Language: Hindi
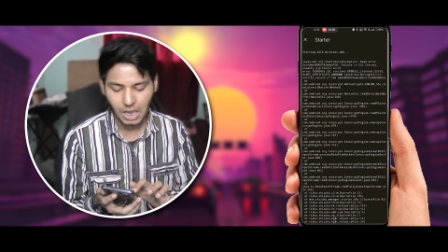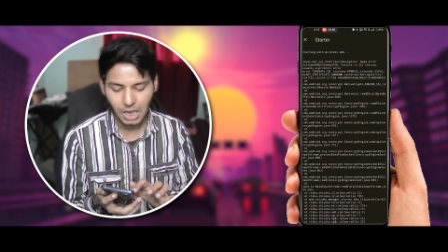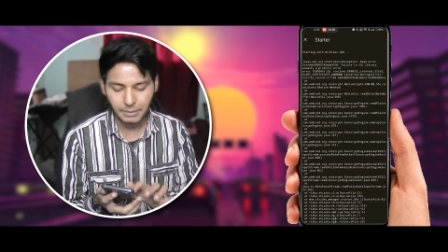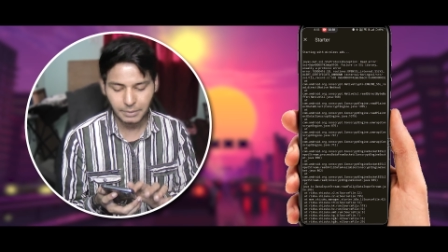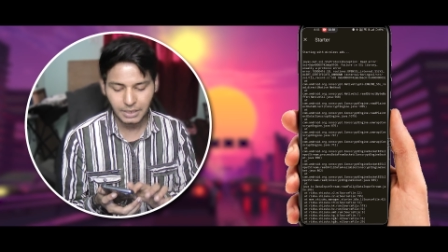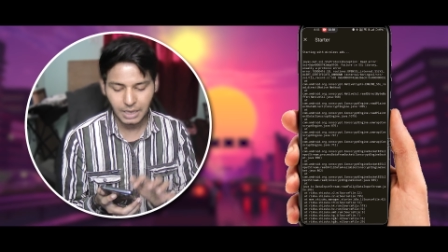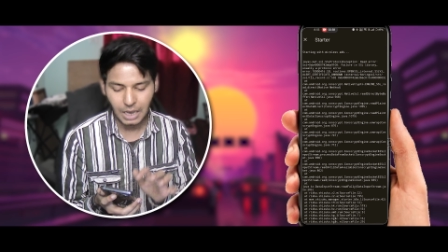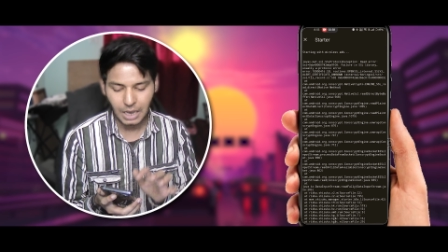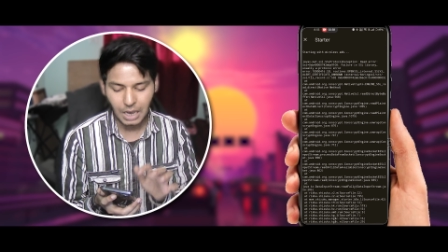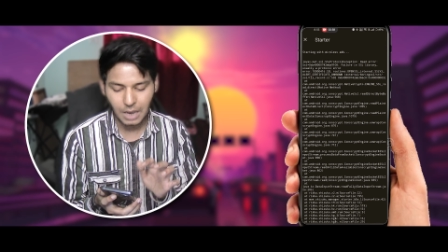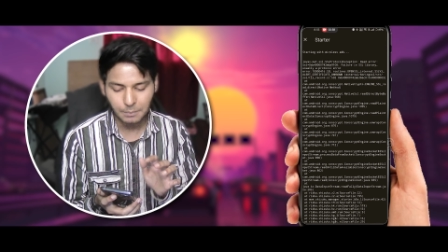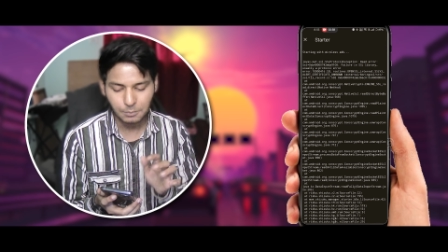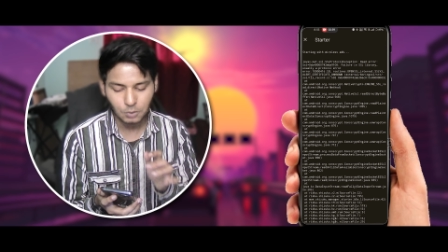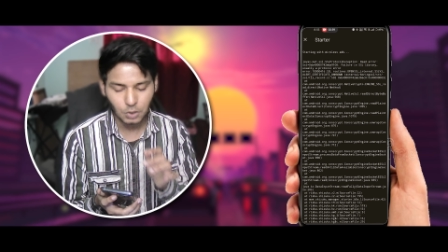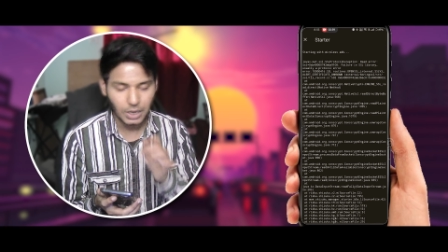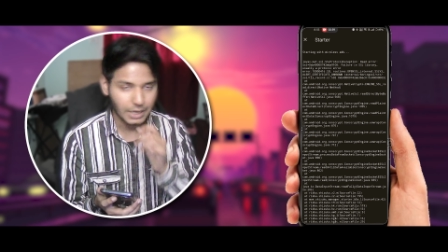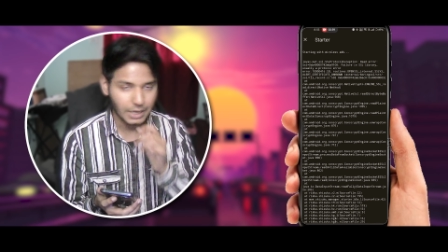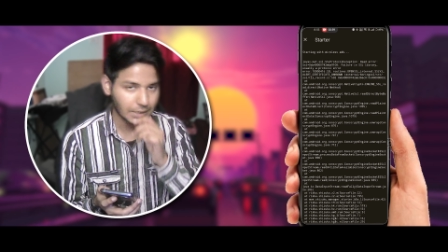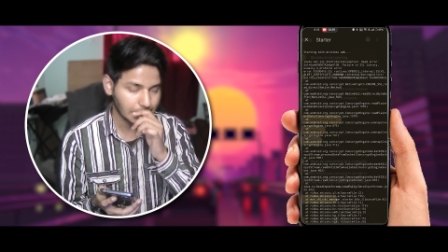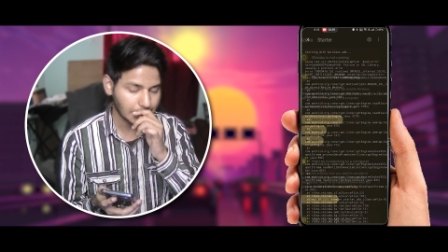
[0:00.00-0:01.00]
अब ये
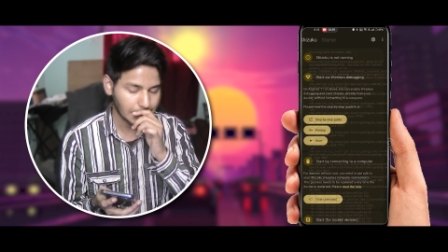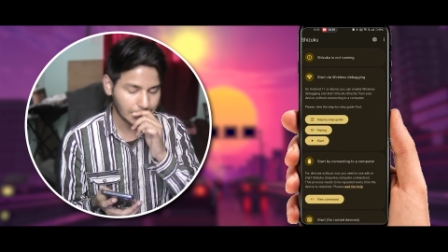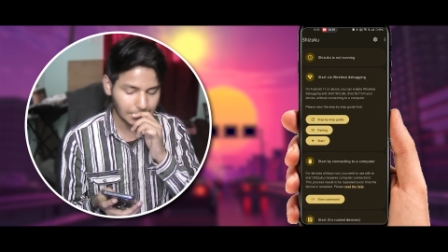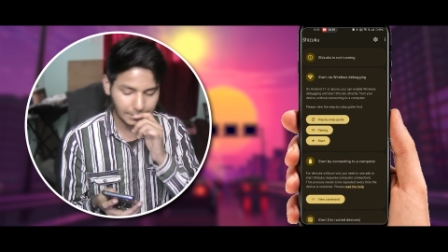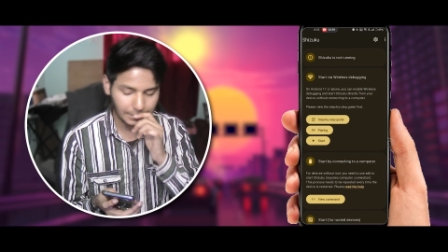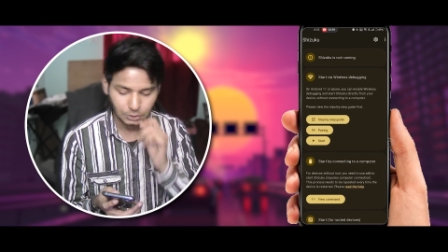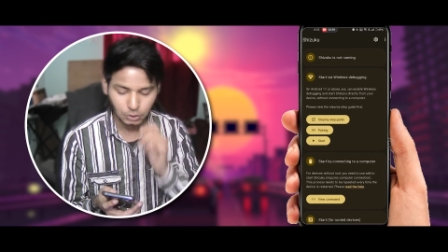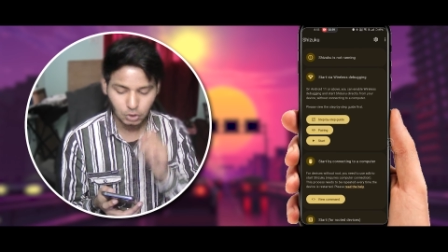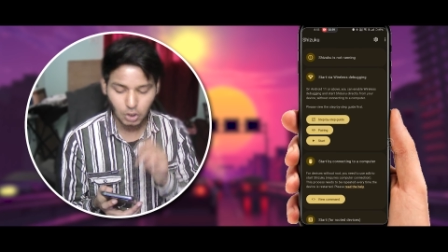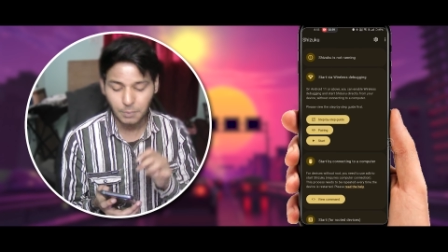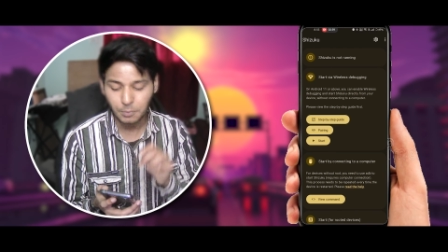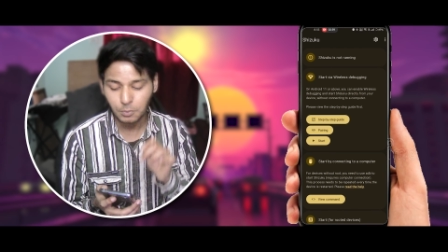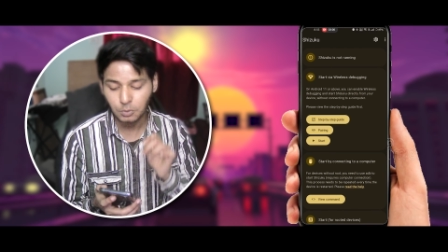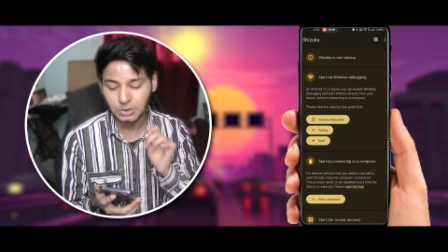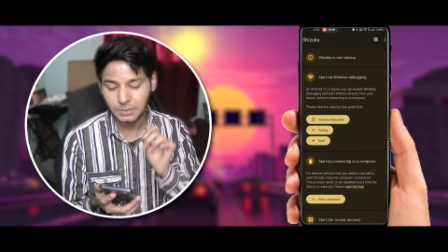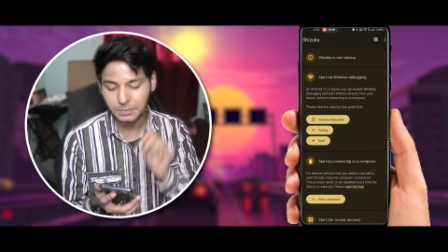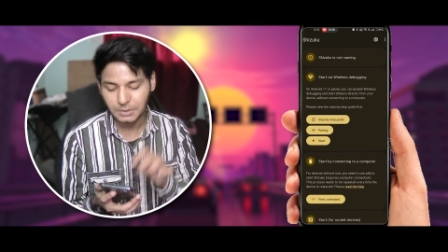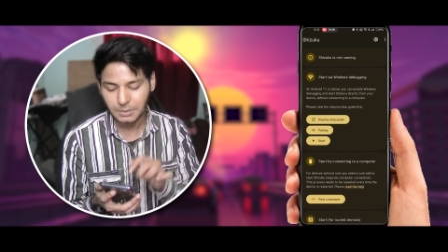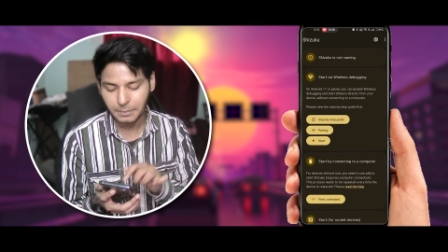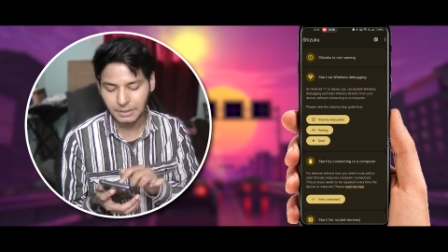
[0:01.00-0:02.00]
आपको एरर दे देगा तो आपको
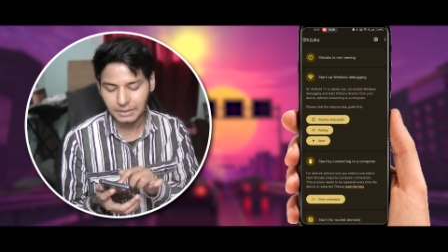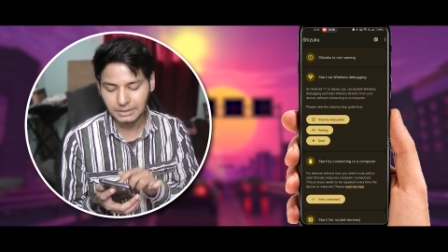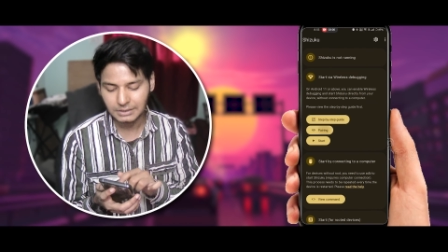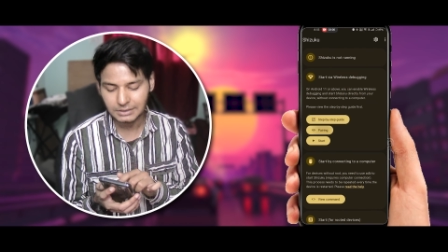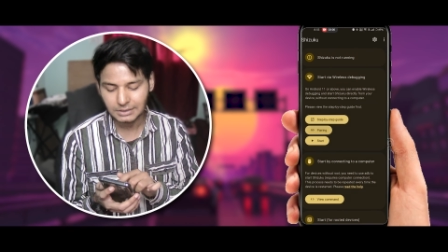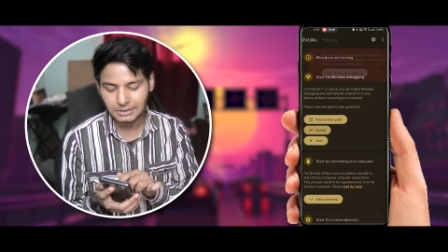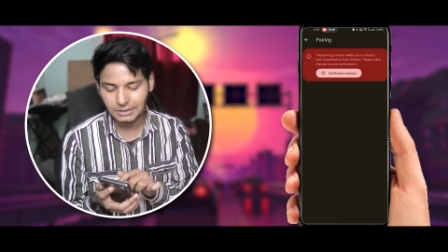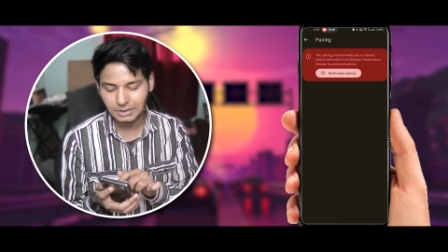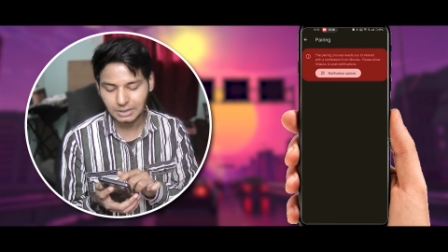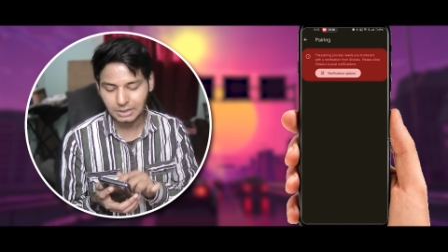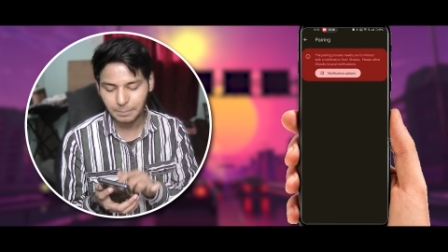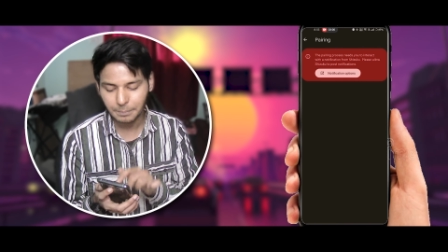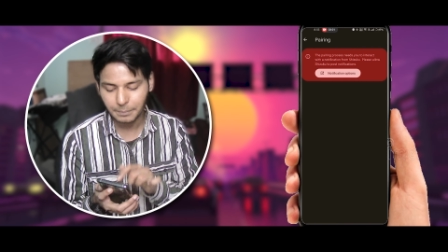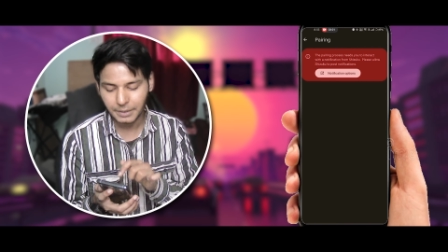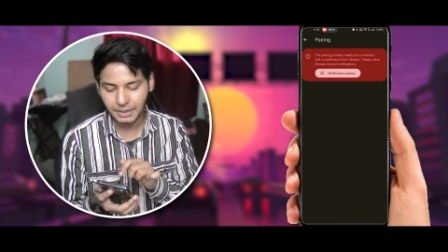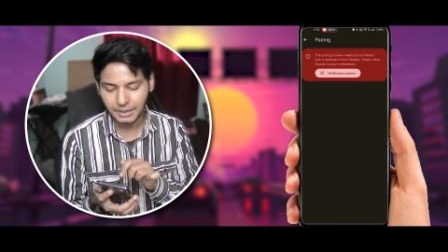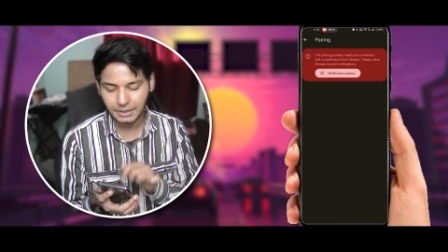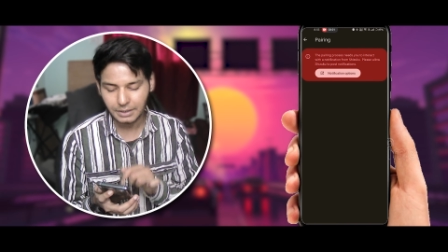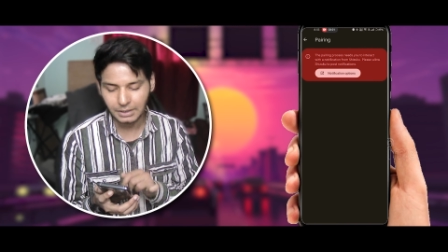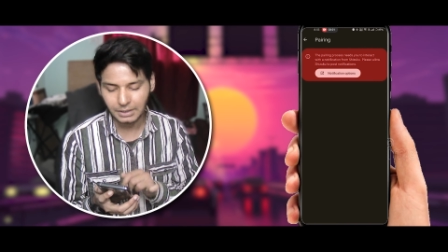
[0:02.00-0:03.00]
सबसे पहली चीज़ के अंदर
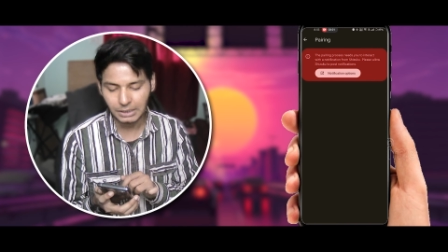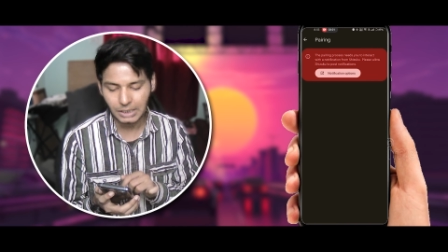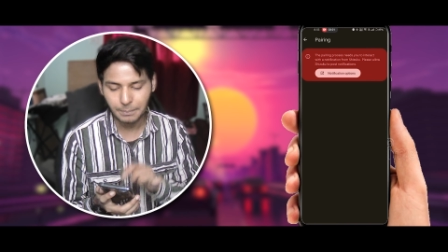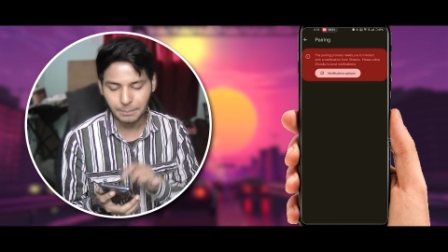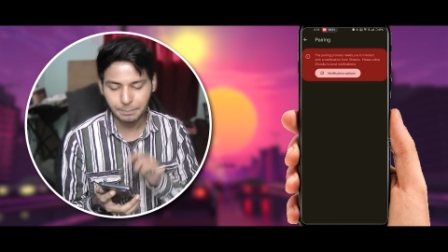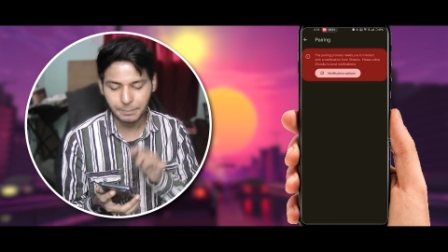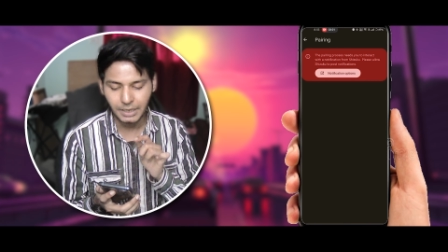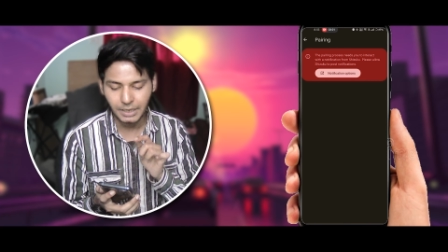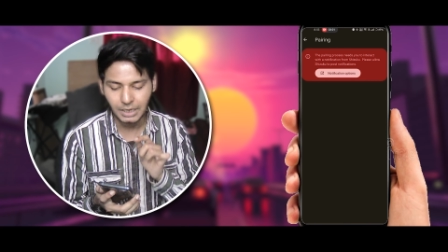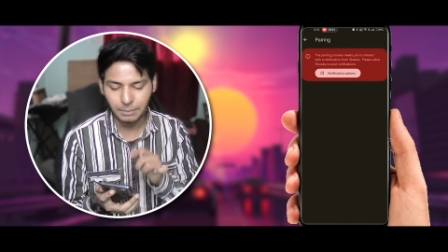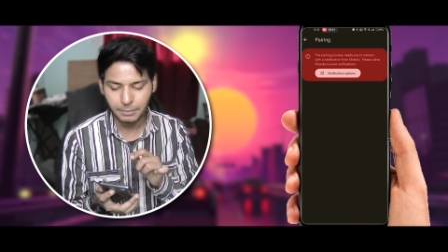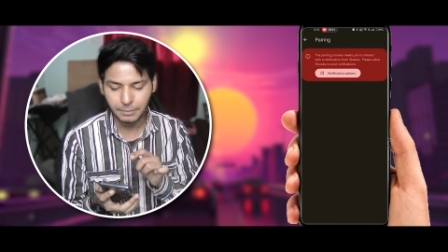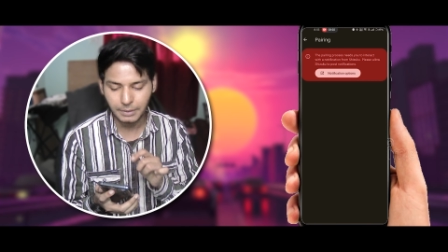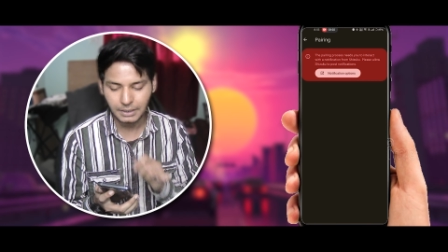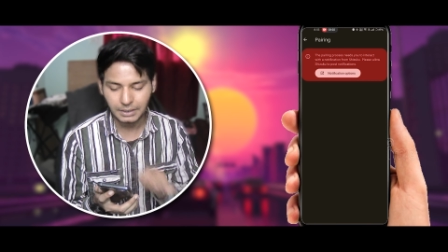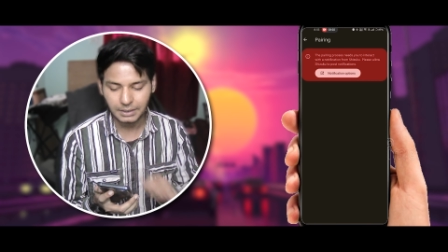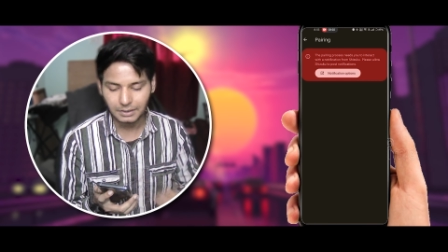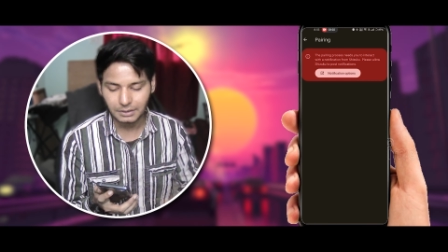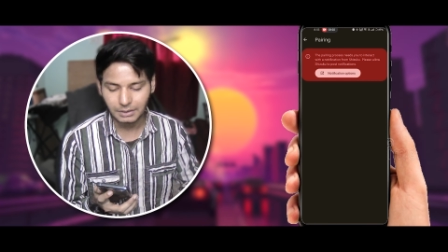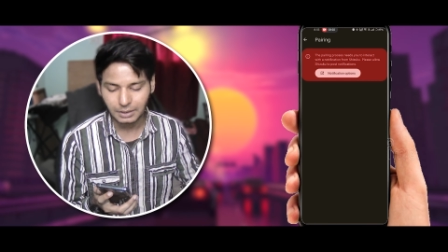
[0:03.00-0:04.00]
पेयरिंग करनी है आप पेयरिंग पे
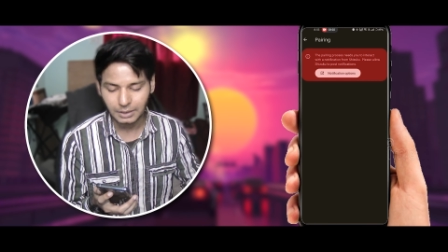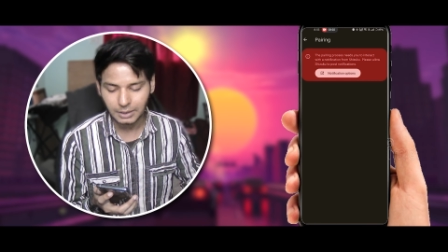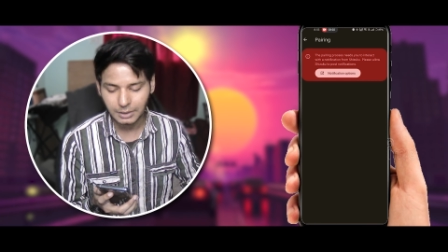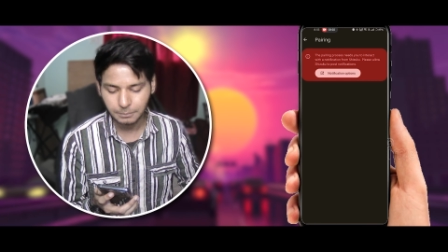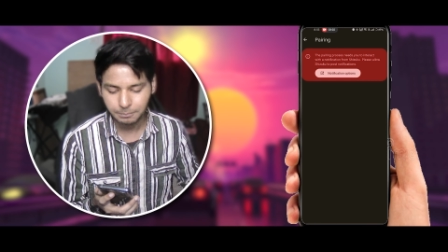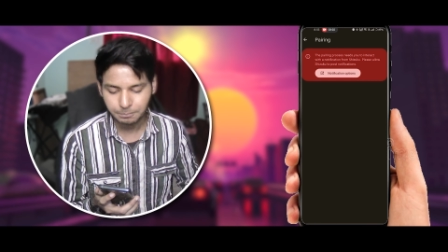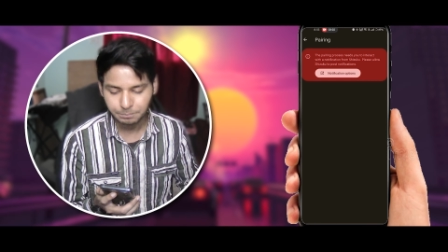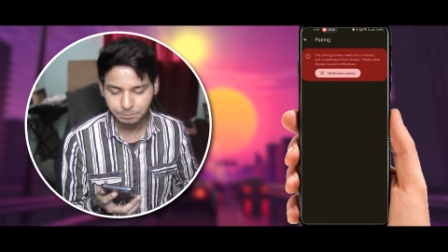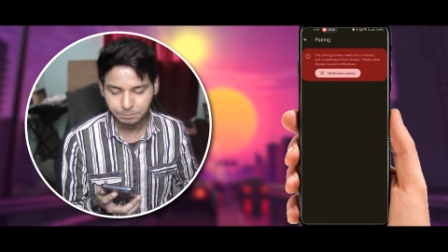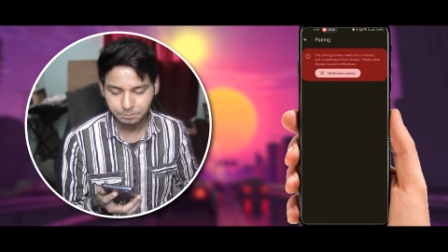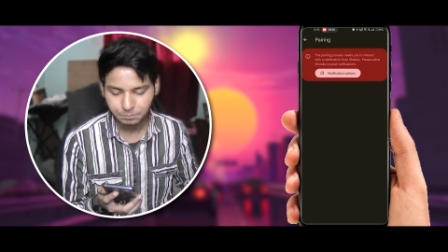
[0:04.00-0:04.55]
क्लिक करना